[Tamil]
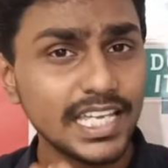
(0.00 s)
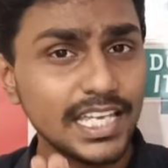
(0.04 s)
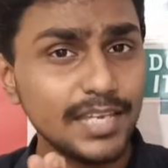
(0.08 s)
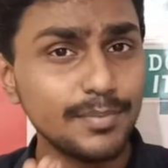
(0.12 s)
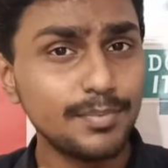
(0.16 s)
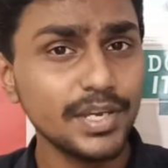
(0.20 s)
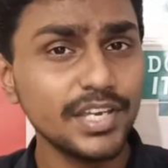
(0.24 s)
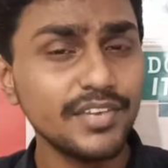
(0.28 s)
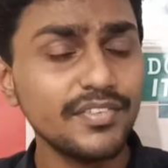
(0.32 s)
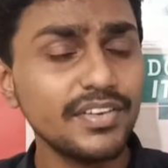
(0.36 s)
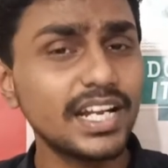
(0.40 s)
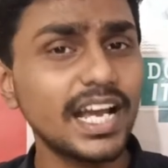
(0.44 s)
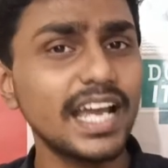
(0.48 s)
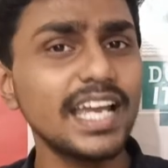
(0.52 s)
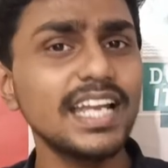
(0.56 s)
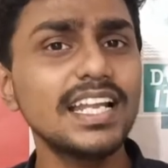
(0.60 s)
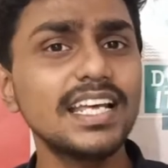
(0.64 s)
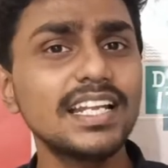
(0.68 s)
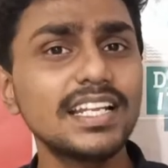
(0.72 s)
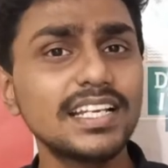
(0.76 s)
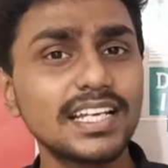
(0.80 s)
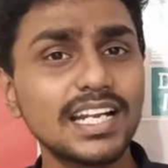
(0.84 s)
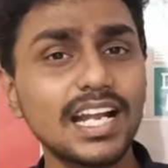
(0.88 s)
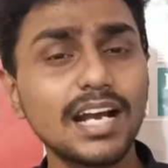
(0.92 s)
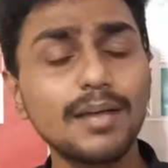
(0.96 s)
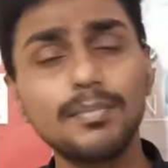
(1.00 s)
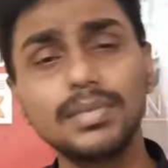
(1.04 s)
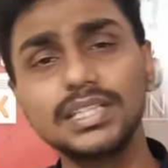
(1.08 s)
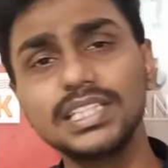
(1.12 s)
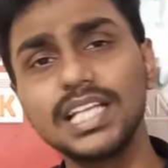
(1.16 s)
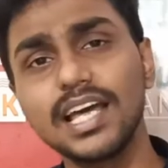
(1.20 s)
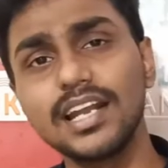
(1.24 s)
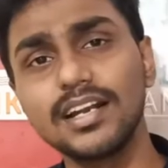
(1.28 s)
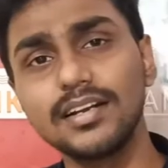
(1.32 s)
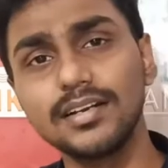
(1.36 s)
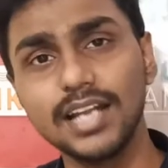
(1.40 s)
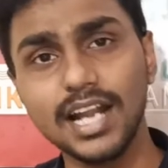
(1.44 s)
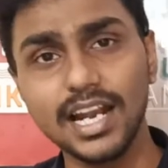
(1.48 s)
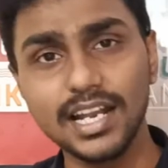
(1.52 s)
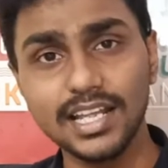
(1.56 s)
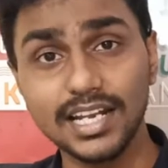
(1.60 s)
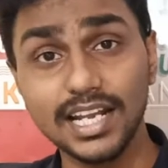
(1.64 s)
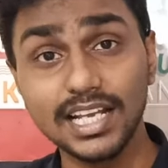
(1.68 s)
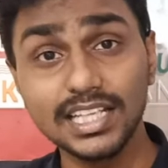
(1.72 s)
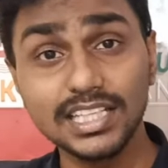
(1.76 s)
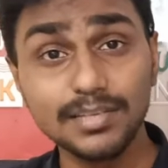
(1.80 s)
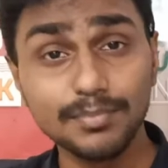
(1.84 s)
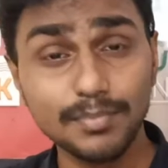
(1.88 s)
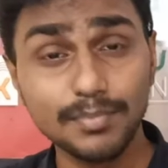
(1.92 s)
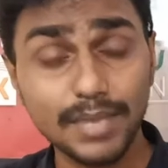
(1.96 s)
இப்போ இவர் கையில் இருக்கிற ஐம்பதாயிரம்
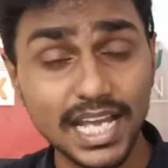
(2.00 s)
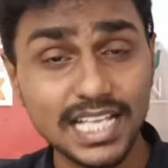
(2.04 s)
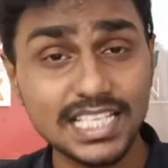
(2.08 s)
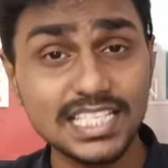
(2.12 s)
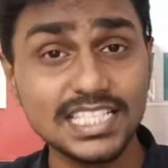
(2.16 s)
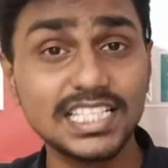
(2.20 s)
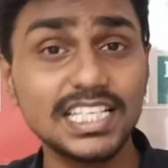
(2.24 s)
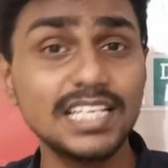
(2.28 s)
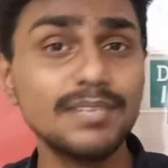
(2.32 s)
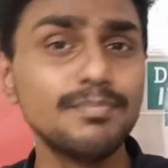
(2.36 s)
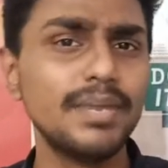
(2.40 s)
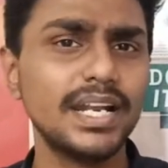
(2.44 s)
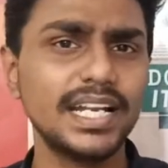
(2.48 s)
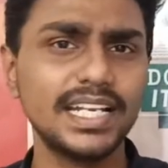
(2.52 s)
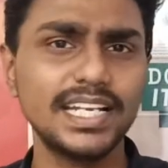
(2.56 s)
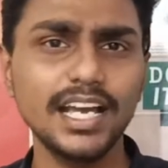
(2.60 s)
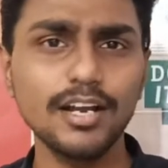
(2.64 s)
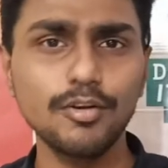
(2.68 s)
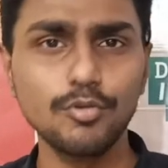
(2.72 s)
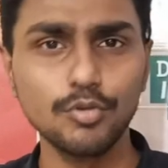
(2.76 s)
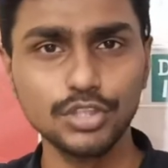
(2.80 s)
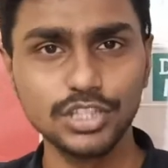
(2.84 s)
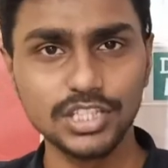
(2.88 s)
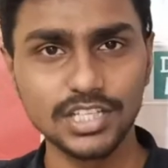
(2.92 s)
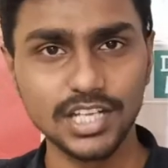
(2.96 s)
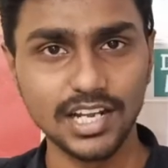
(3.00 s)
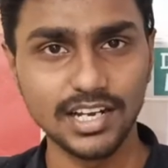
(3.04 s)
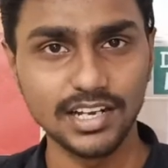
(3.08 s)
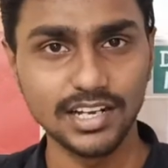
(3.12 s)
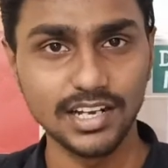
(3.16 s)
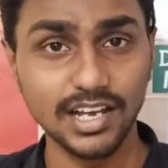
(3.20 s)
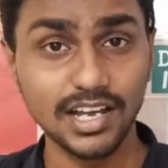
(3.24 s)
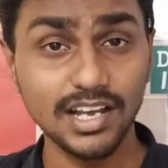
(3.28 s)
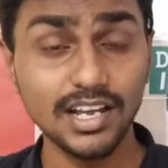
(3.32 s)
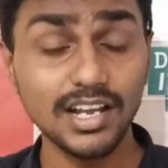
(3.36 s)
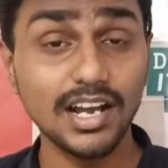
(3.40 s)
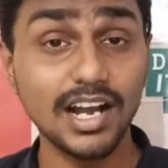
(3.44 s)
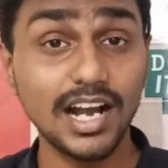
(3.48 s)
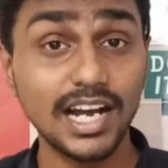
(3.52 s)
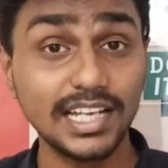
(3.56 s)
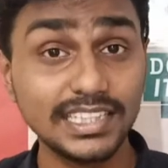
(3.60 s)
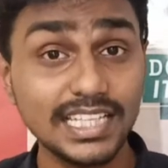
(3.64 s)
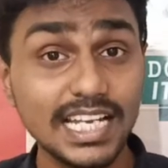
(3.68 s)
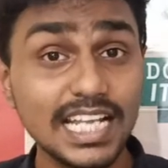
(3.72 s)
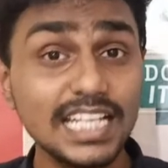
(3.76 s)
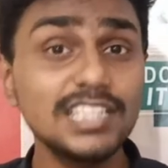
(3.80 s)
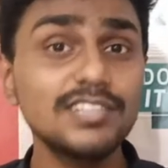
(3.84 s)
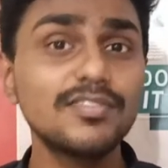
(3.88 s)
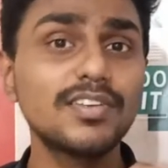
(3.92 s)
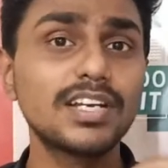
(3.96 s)
டாலரை அந்த மேட்சுக்கு பெட்டாக கொடுத்துட்டாருன்னா
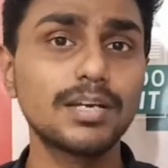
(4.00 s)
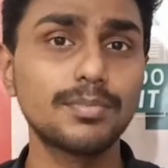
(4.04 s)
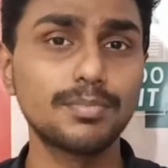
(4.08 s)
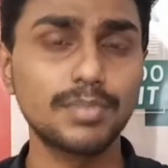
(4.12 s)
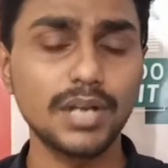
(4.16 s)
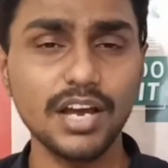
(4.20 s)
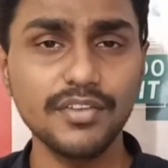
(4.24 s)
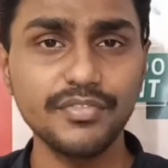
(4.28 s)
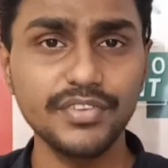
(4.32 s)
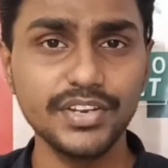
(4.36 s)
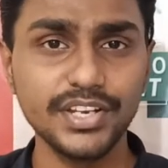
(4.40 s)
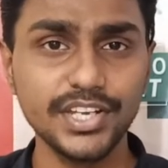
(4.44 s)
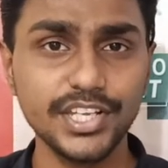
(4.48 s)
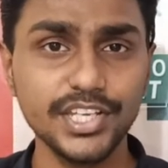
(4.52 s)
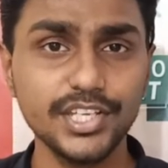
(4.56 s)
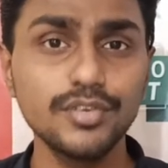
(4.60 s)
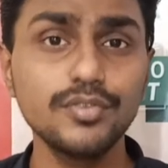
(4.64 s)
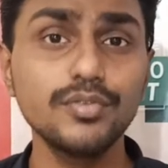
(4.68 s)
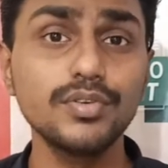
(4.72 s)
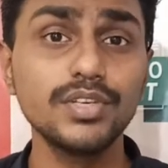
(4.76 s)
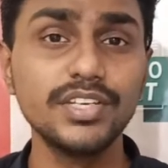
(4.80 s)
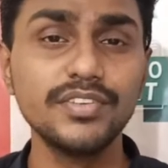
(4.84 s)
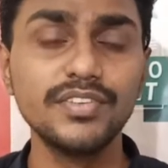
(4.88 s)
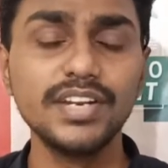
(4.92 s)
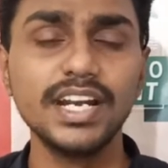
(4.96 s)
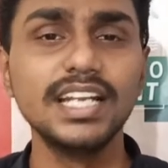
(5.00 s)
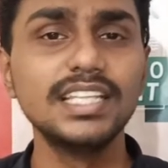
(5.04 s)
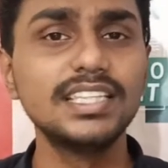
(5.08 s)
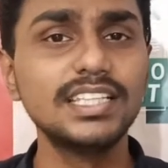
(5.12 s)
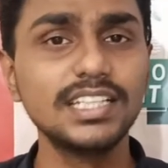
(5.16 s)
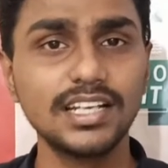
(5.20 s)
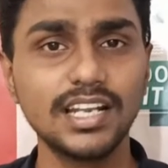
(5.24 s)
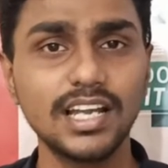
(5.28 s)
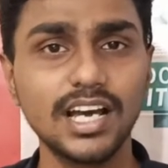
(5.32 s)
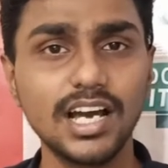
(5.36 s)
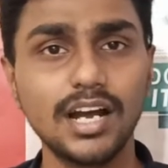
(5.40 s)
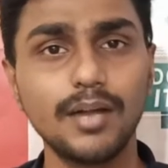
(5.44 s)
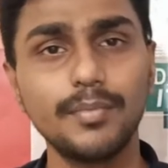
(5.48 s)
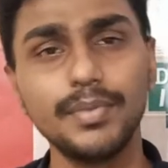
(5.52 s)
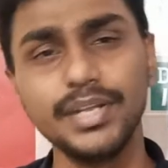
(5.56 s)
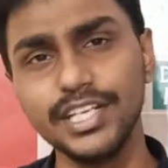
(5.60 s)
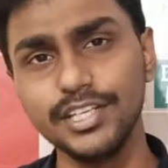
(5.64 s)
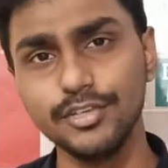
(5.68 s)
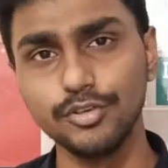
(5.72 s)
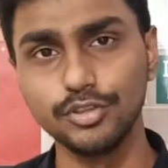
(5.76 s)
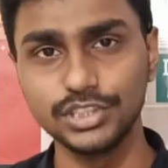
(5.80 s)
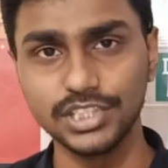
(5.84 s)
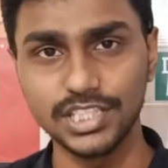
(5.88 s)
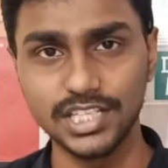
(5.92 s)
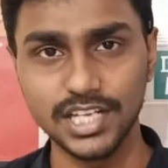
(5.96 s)
அதுலேருந்து வர ப்ராஃபிட்டையும் இவர் எடுத்துக்கலாம்
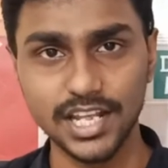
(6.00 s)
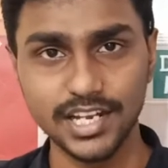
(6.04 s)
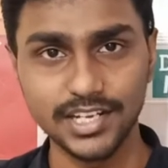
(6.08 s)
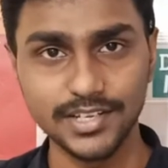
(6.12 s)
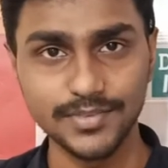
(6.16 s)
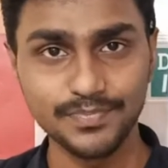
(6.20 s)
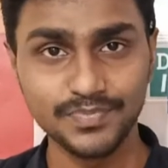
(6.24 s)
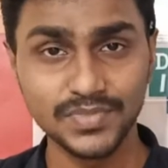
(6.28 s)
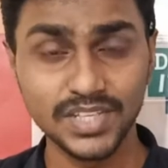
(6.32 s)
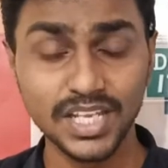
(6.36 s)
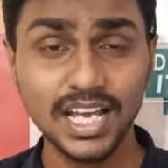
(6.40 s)
அப்படின்னு யோசிக்கிறாரு